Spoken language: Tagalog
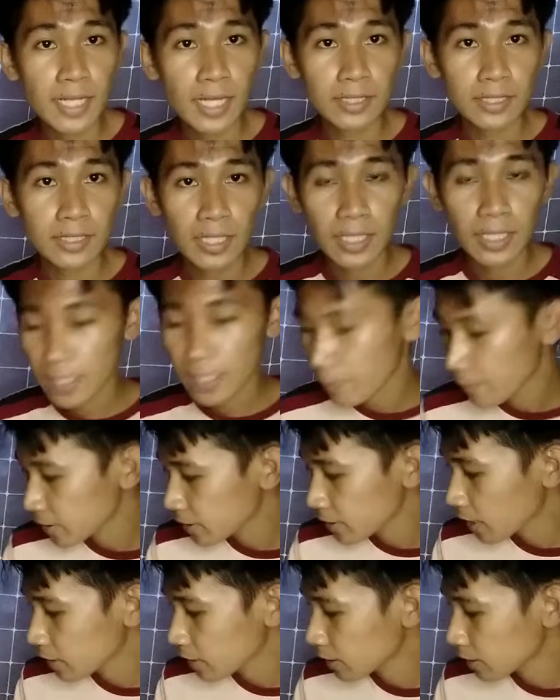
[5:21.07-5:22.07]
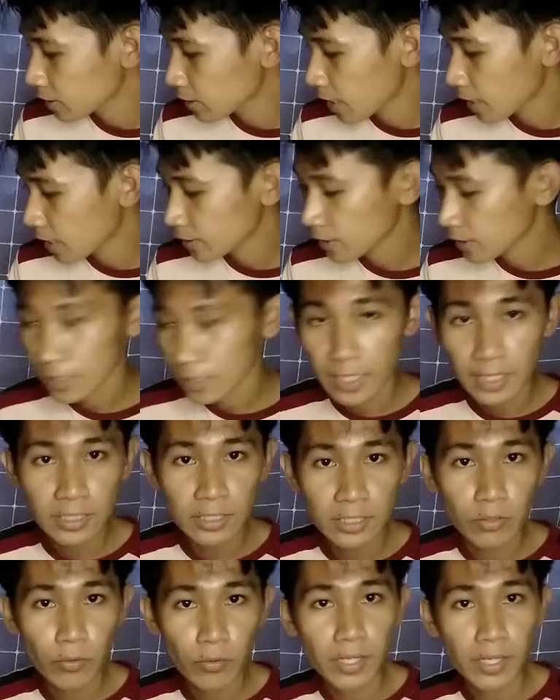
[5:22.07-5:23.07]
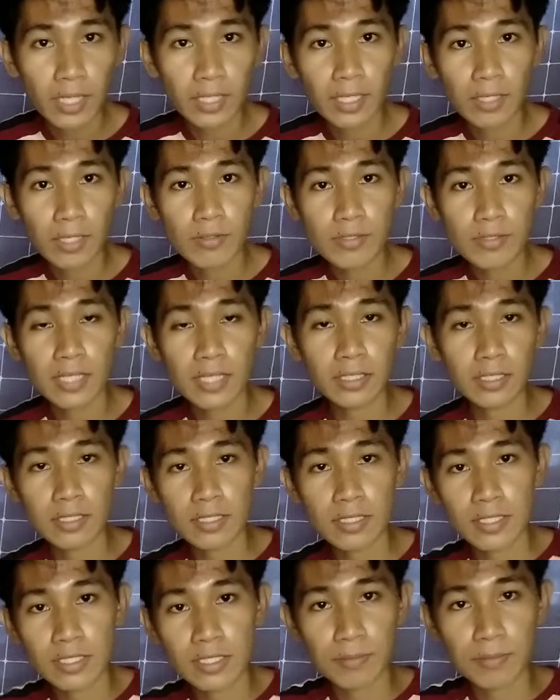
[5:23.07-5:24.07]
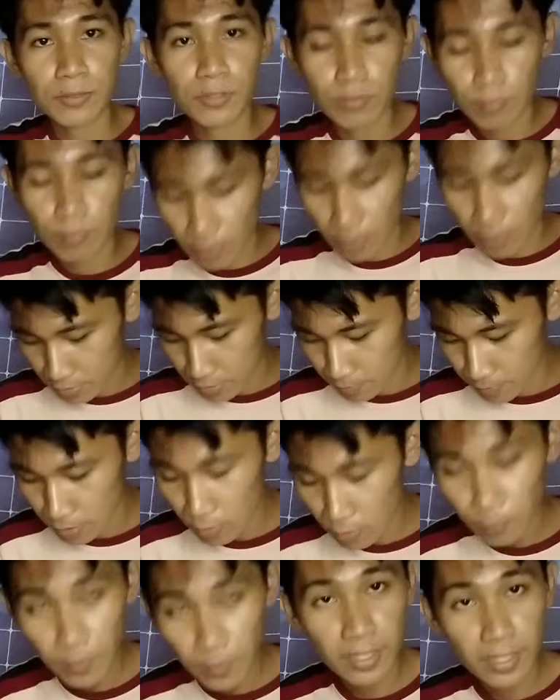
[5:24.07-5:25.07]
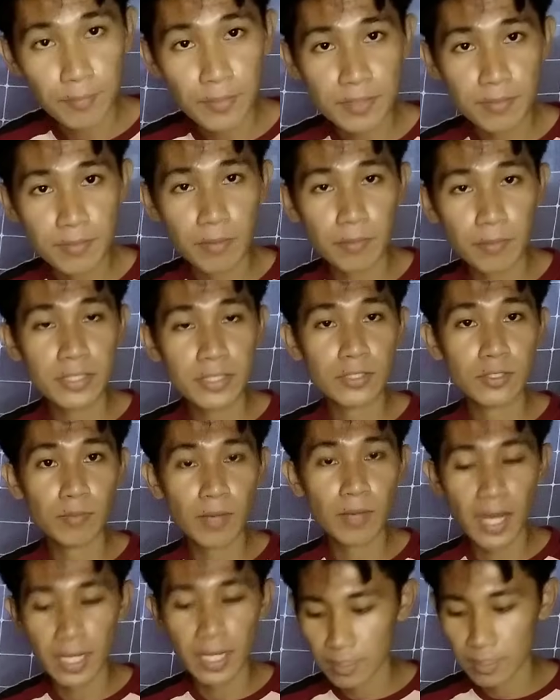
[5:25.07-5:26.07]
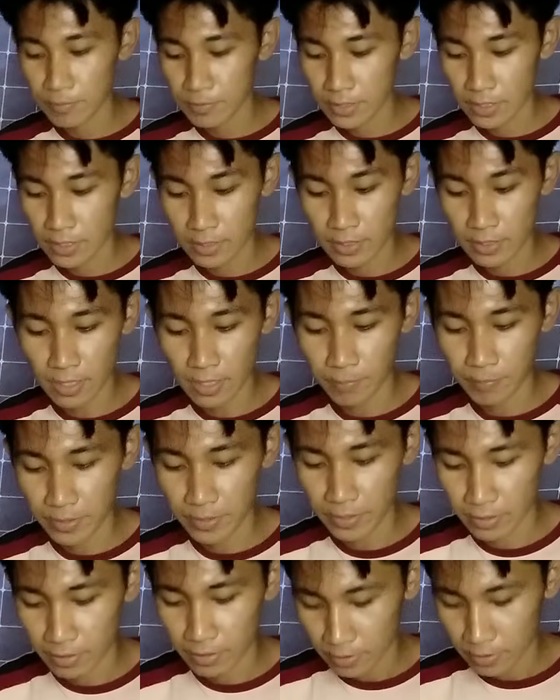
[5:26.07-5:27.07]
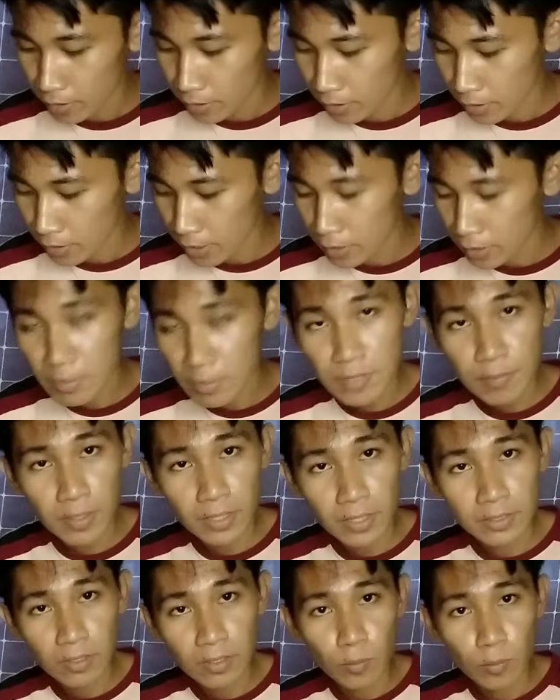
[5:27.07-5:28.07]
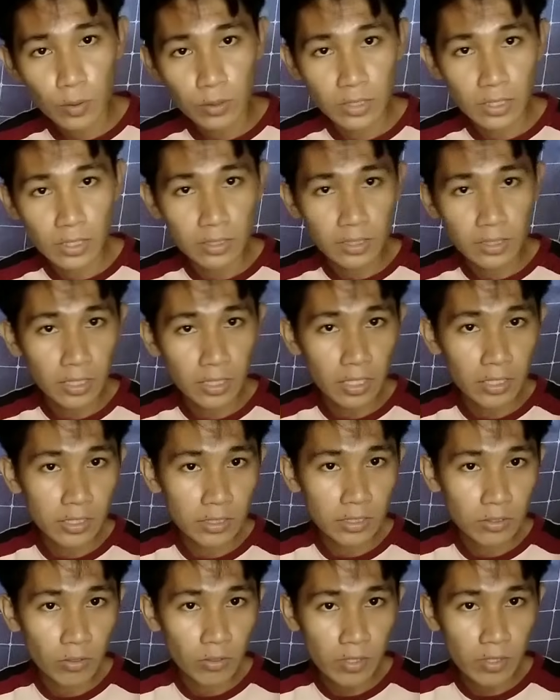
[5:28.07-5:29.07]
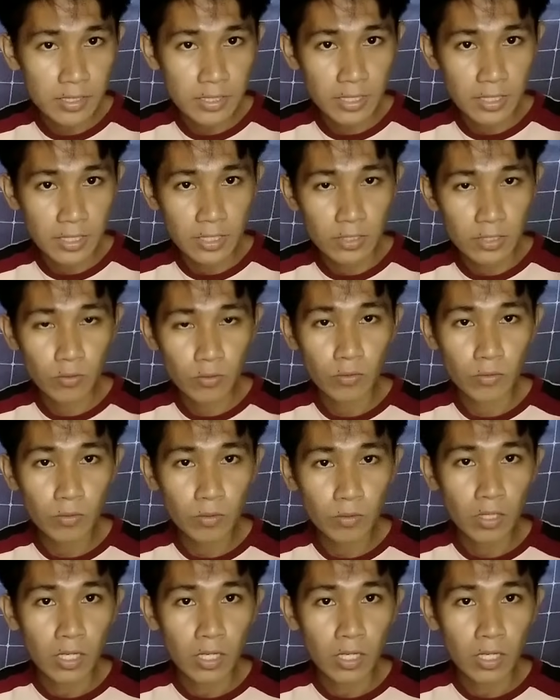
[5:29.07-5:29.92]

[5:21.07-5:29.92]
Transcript: lahat ng ginamit natin, lahat ng link nito ilalagay ko sa ating description box below para mas mabilis nyo mahanap siya sa Shopee. And mas magandang umorder din kayo nito kasi itong